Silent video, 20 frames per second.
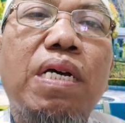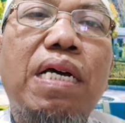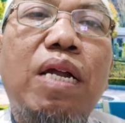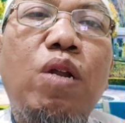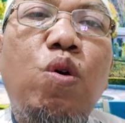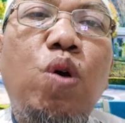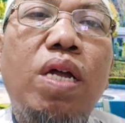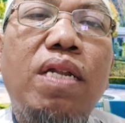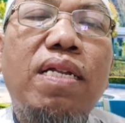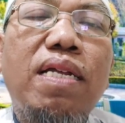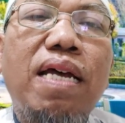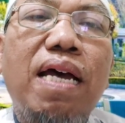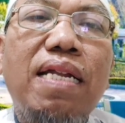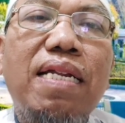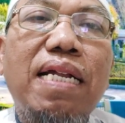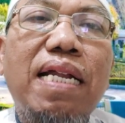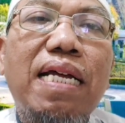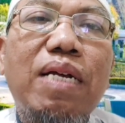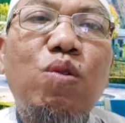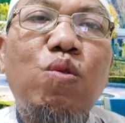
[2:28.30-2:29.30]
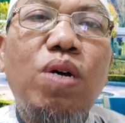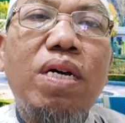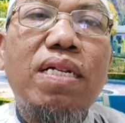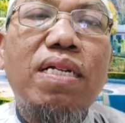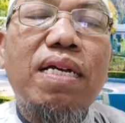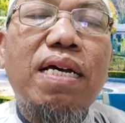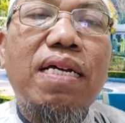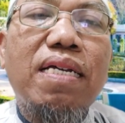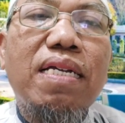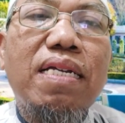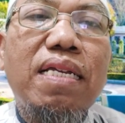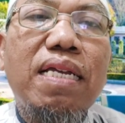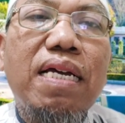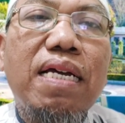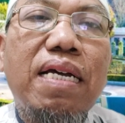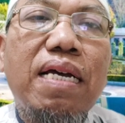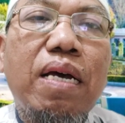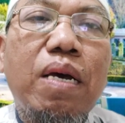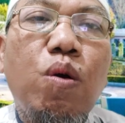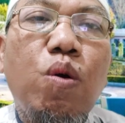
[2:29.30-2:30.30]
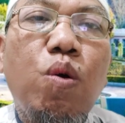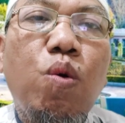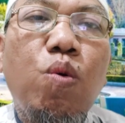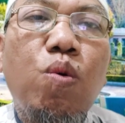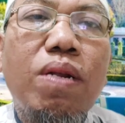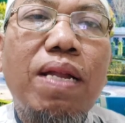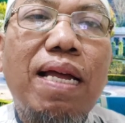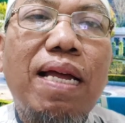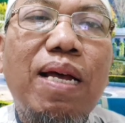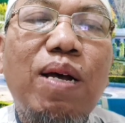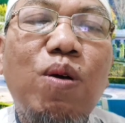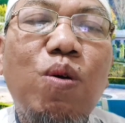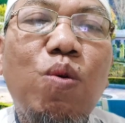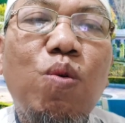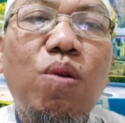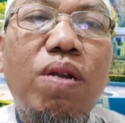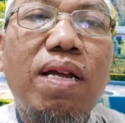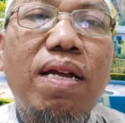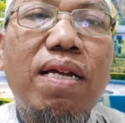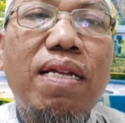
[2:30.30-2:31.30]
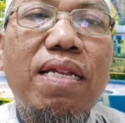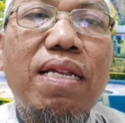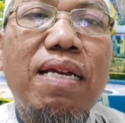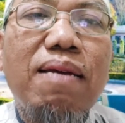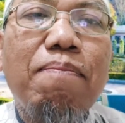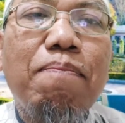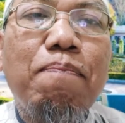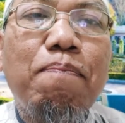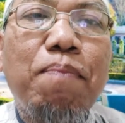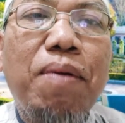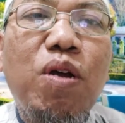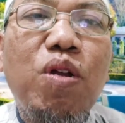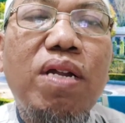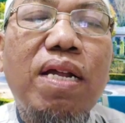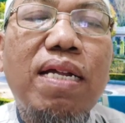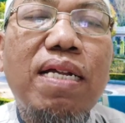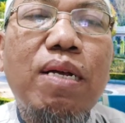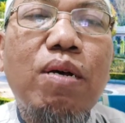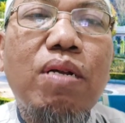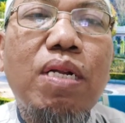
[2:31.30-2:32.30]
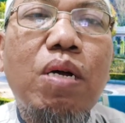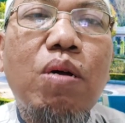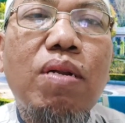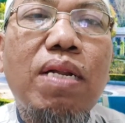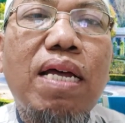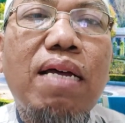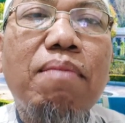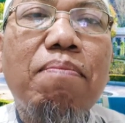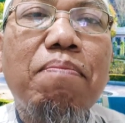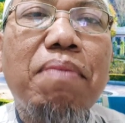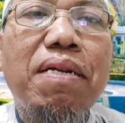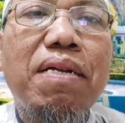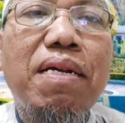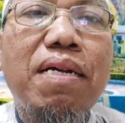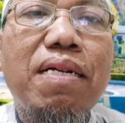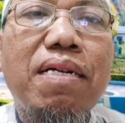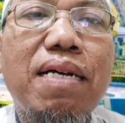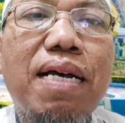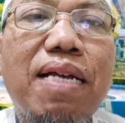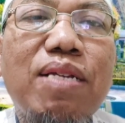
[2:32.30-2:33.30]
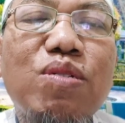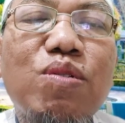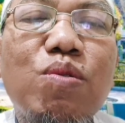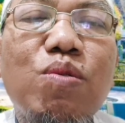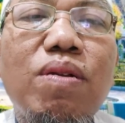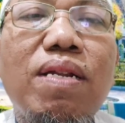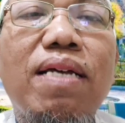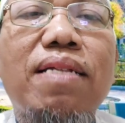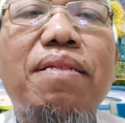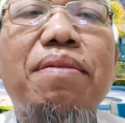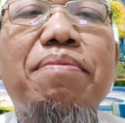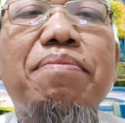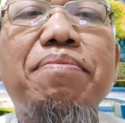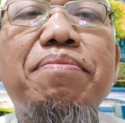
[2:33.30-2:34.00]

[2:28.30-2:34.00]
Keluarga adalah keluarga yang orang-orangnya penggunaan orang-orang penegak sholat.